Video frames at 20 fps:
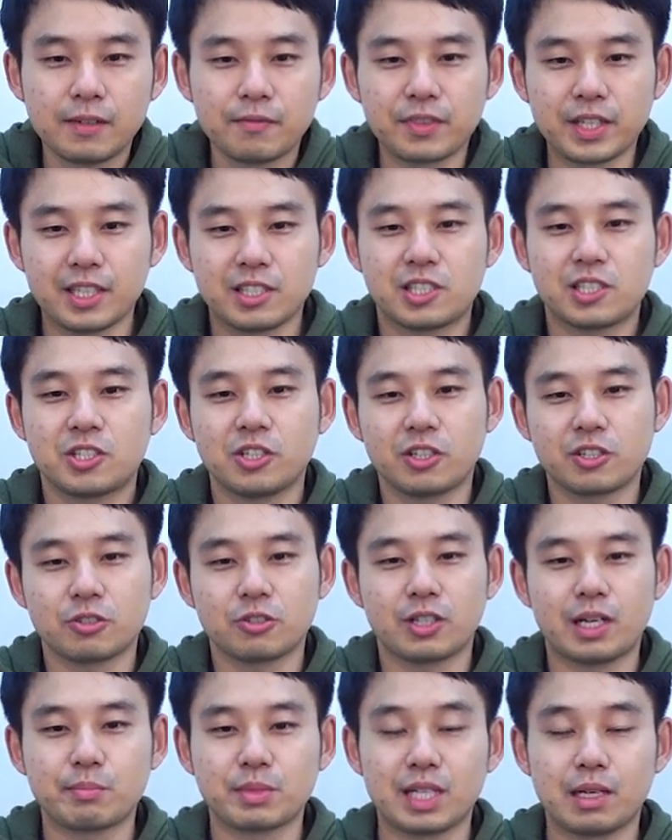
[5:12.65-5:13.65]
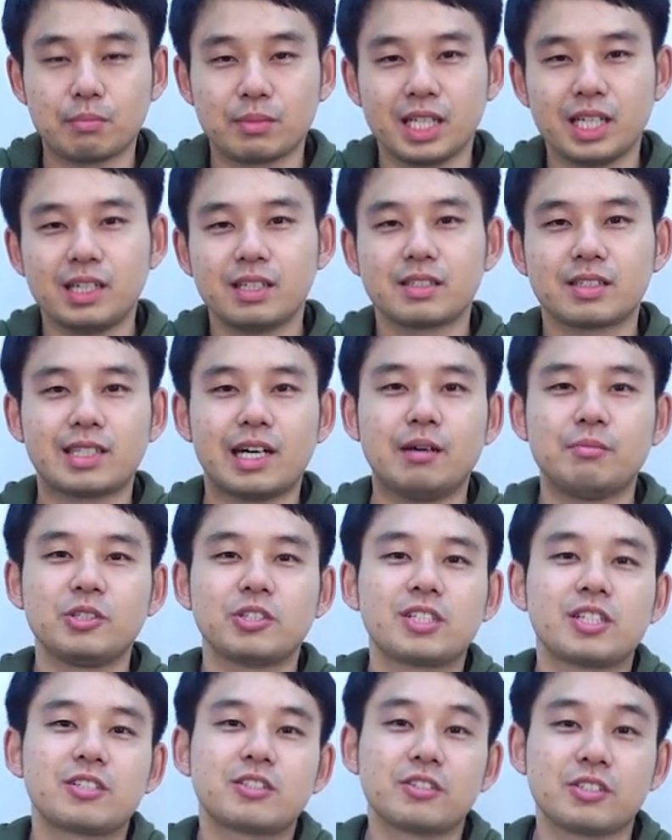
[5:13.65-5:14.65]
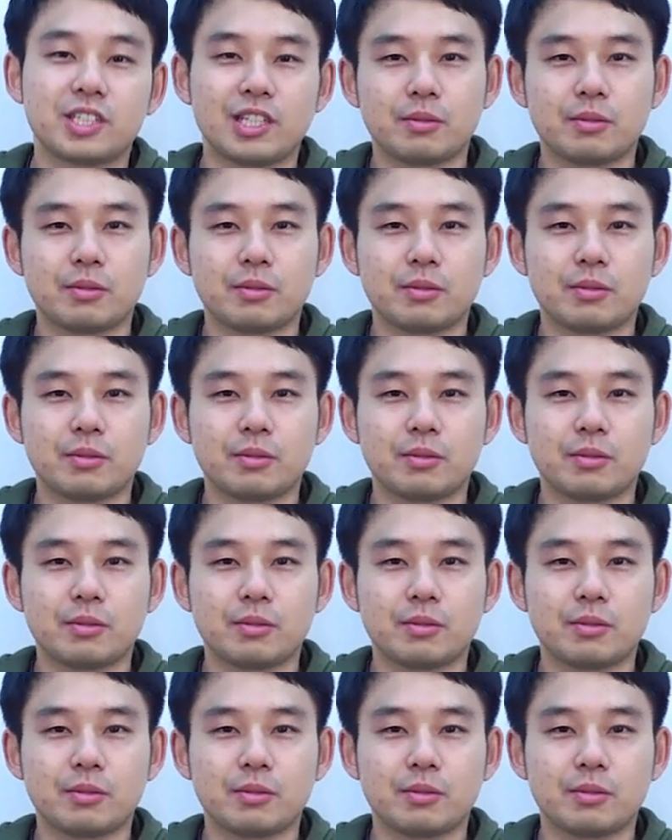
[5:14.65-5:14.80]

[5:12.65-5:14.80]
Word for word: 네, 시청해서 감사합니다. 다음 영상에서